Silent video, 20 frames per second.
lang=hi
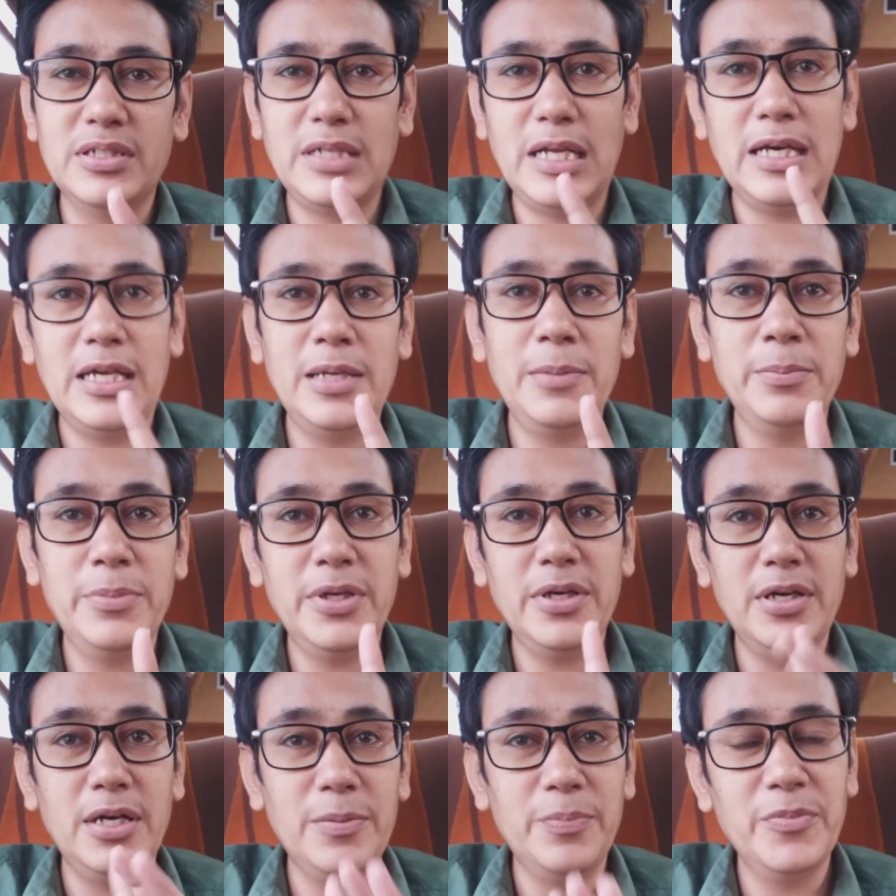टाइम पे
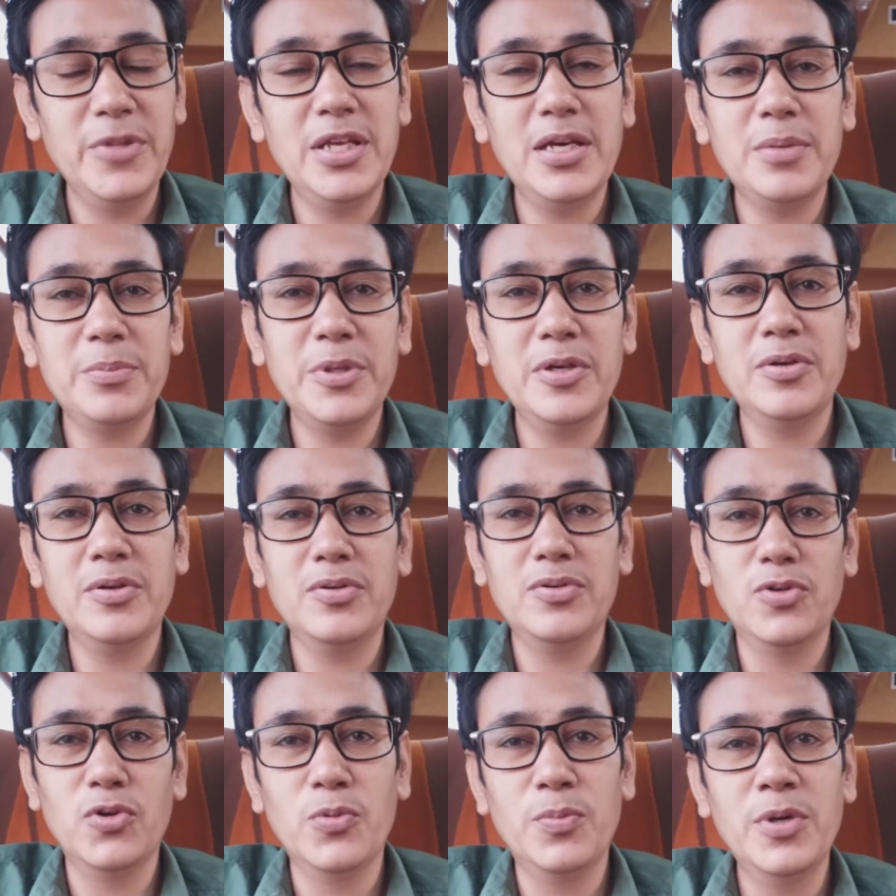अपने आप ही
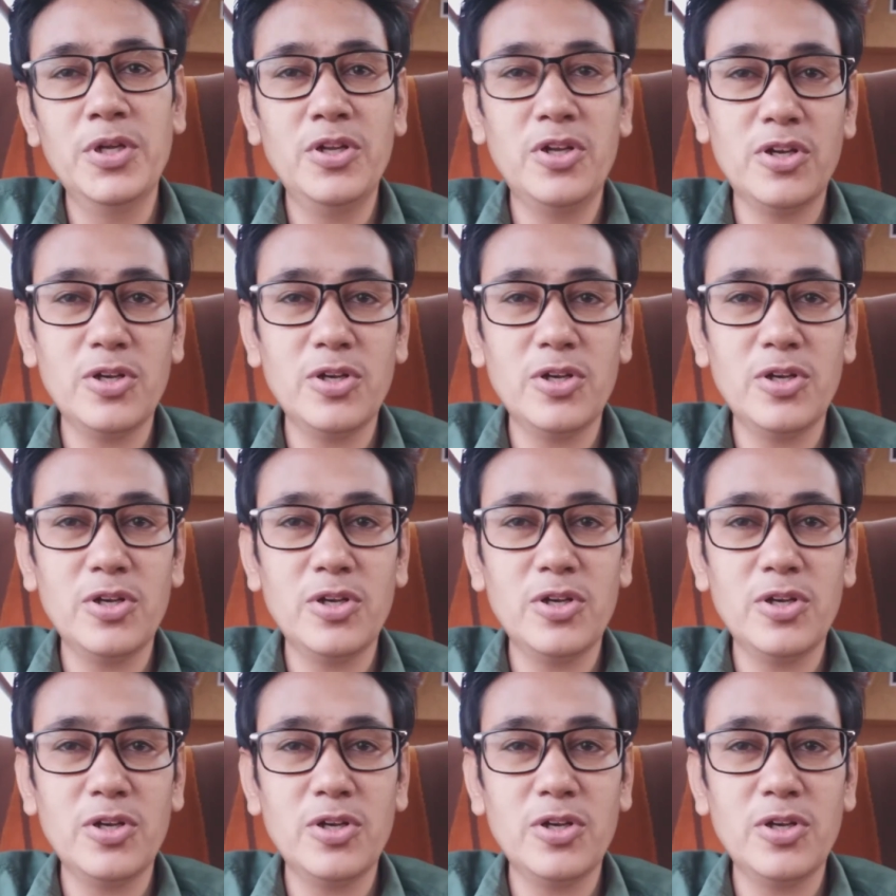ओपन